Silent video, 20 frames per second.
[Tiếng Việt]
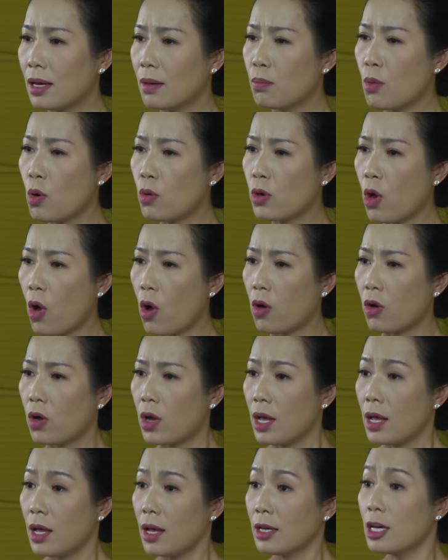Mưu đồ
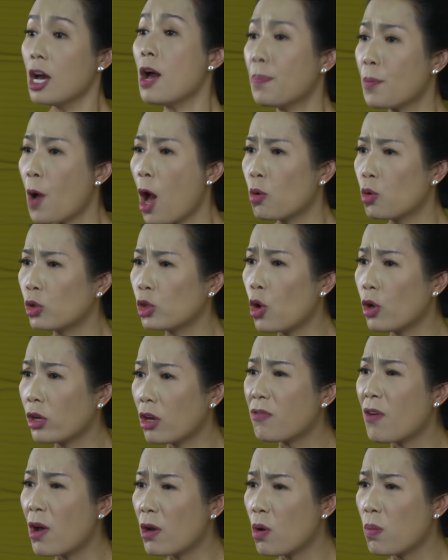Cướp con của tôi
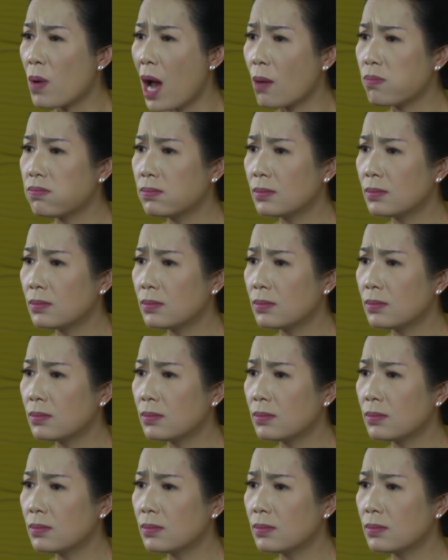có đúng không